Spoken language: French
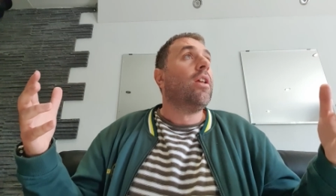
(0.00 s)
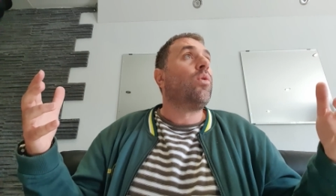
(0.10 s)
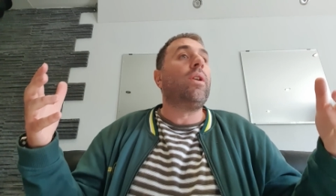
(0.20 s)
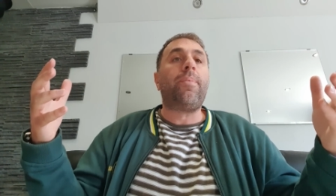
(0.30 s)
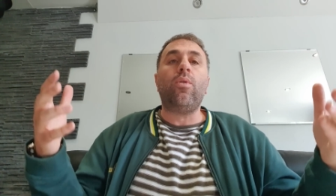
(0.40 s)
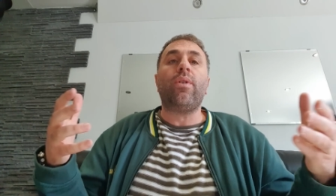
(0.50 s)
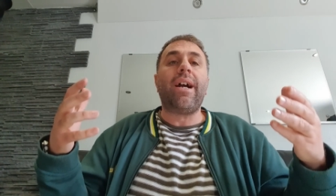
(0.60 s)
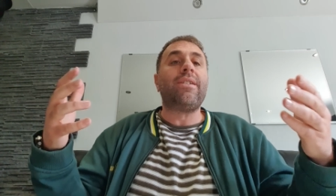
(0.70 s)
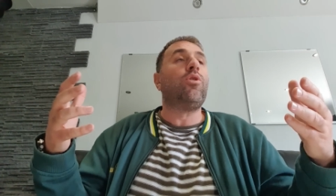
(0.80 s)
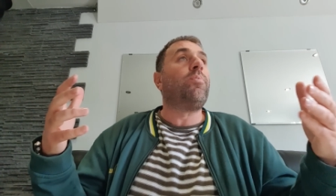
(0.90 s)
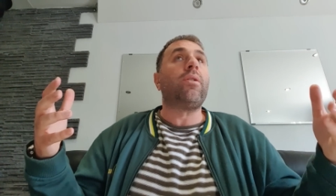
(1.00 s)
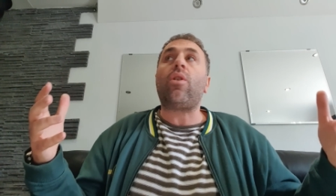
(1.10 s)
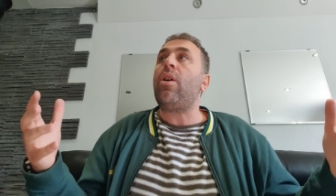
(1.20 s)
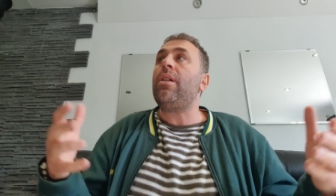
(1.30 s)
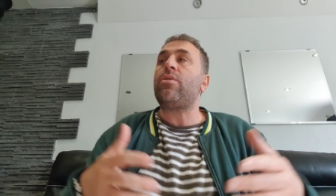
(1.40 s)
que le gaz et le
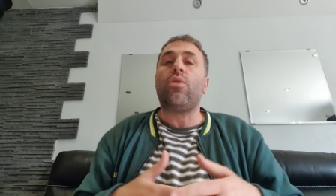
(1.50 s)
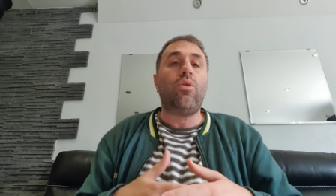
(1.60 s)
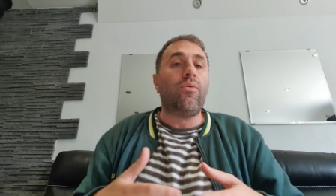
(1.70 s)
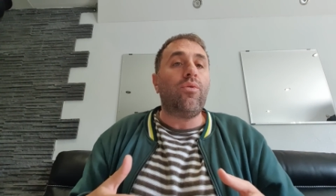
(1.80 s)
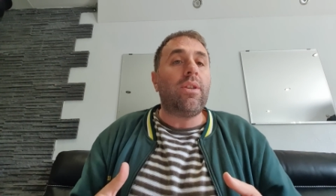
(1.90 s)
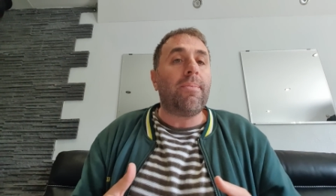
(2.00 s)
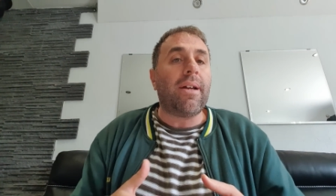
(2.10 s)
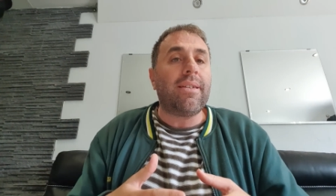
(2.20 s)
pétrole sont devenus des,